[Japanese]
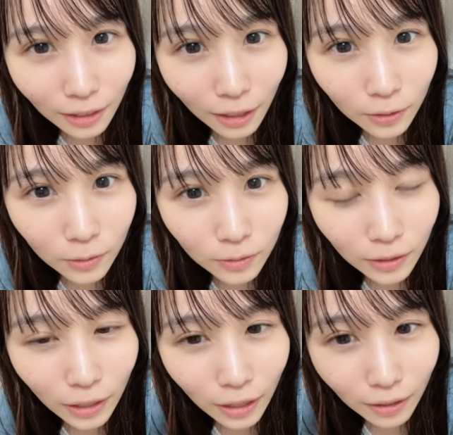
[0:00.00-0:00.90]
あの
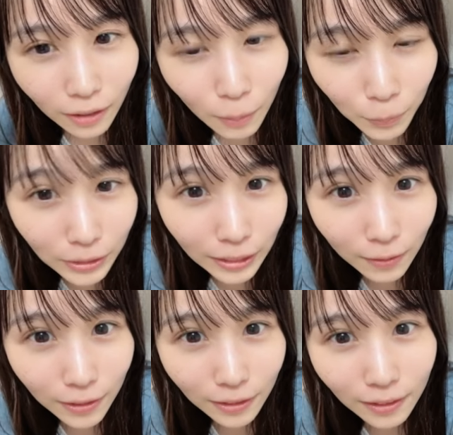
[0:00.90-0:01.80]
あアプリ
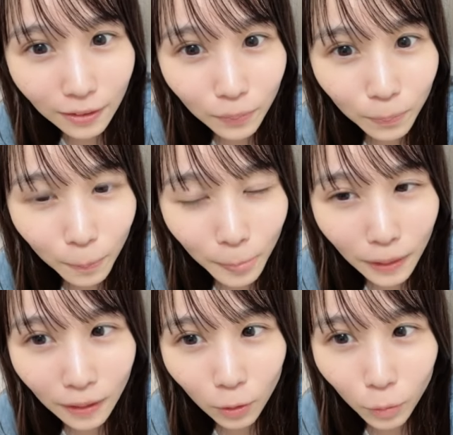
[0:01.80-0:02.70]
側が
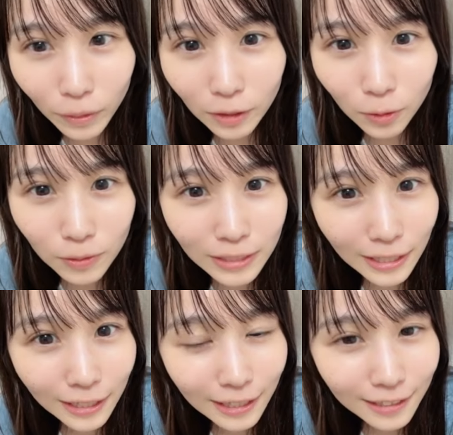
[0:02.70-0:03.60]
コメントを
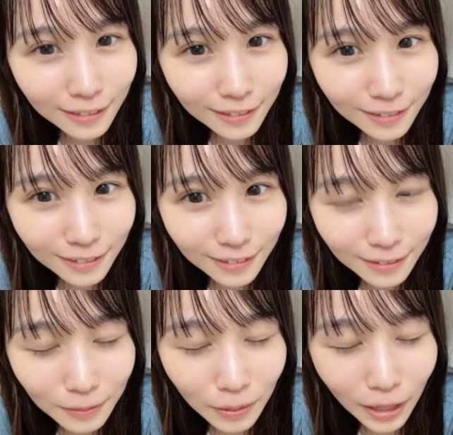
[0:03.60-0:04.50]
制限
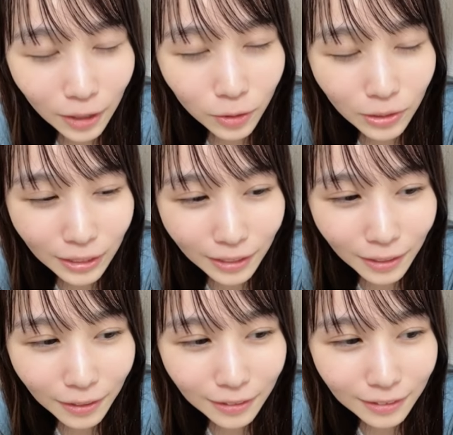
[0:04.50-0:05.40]
あのね